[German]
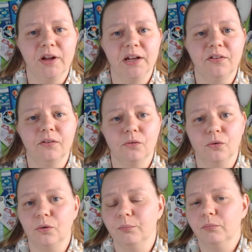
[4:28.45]
Wer jetzt
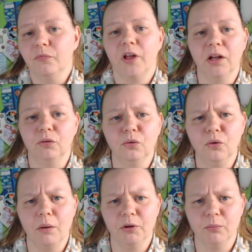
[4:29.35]
ähm, sagt,
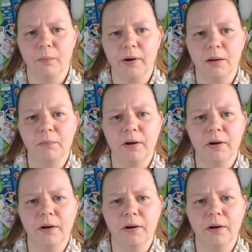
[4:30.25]
nö, habe ich überhaupt keinen,